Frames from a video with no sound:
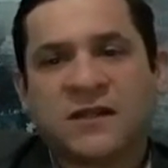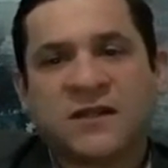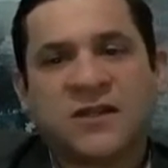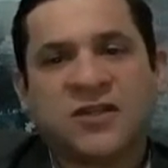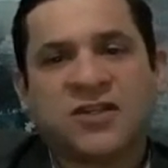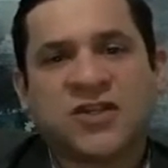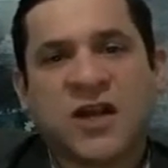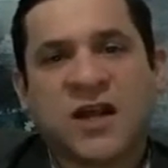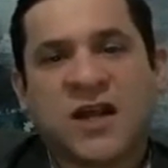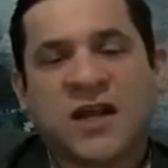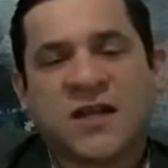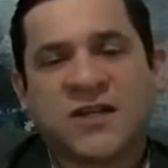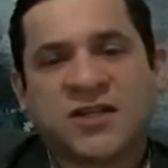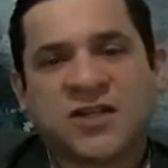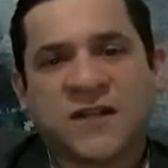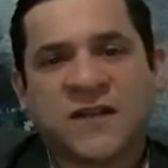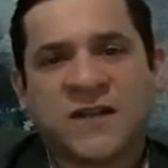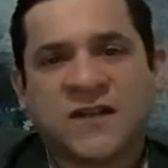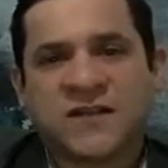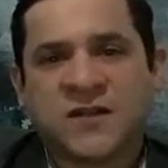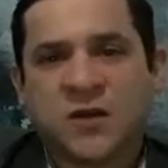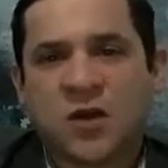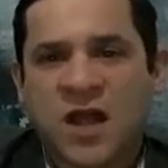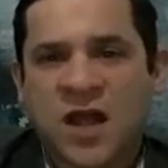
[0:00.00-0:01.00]
E já, já
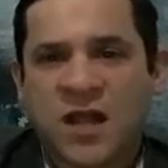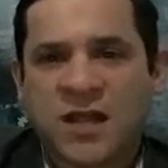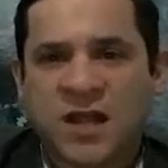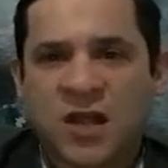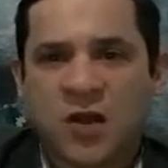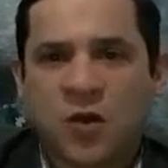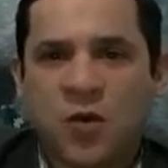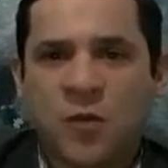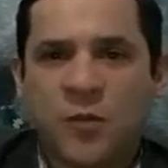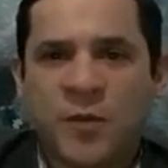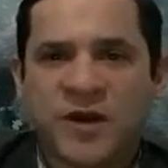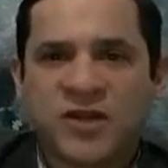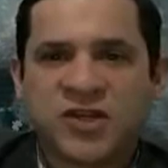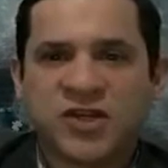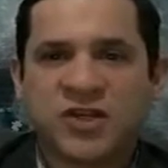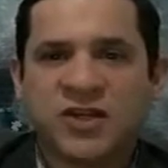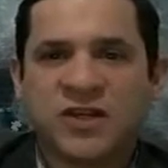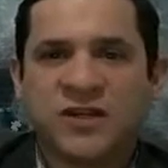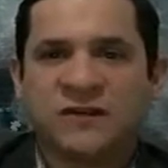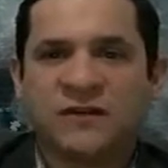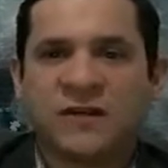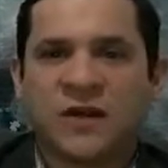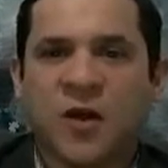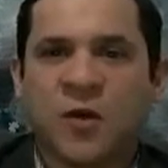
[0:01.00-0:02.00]
deixa o like e
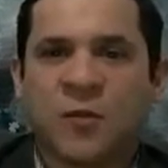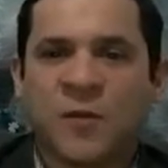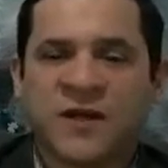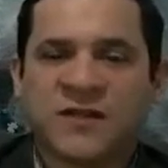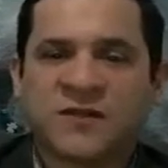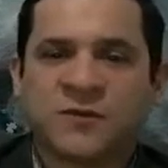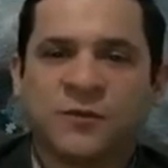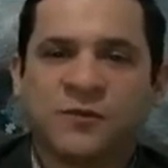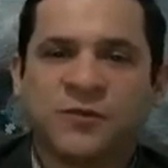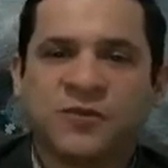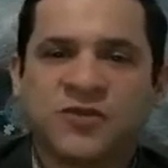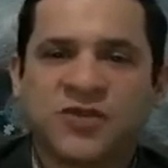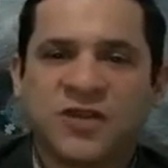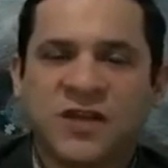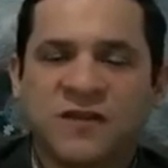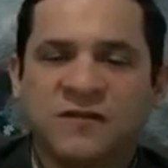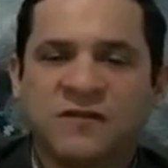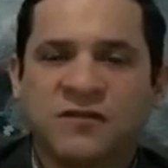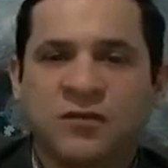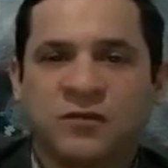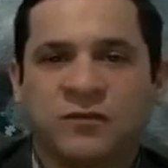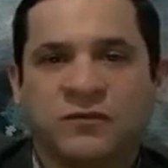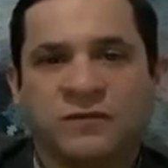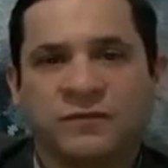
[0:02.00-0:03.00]
compartilha ao máximo
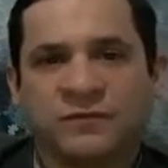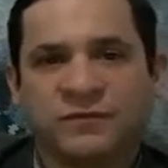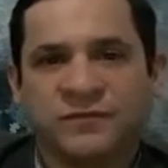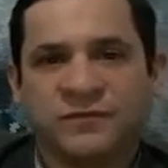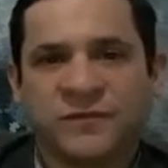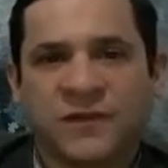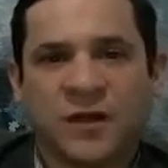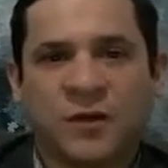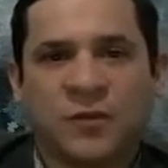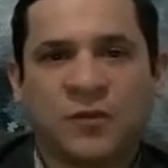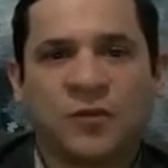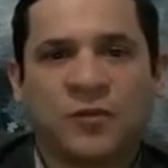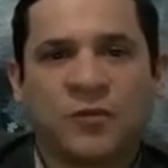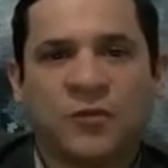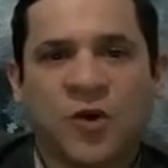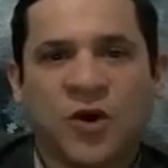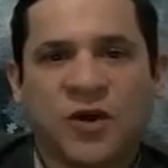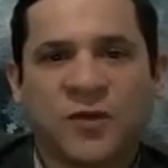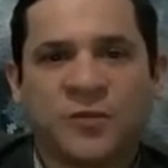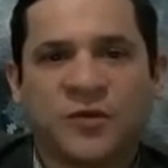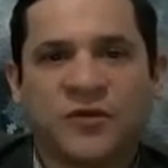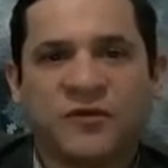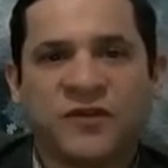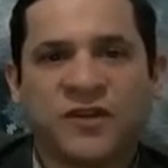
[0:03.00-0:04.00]
possível. Então,
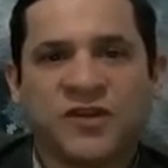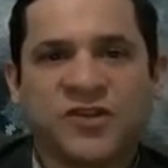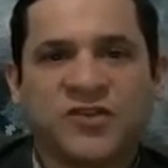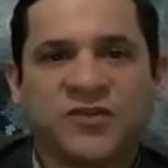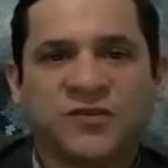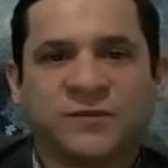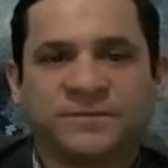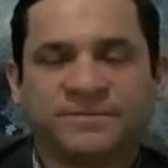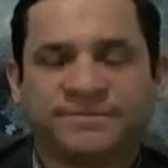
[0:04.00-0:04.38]
bora pro vídeo.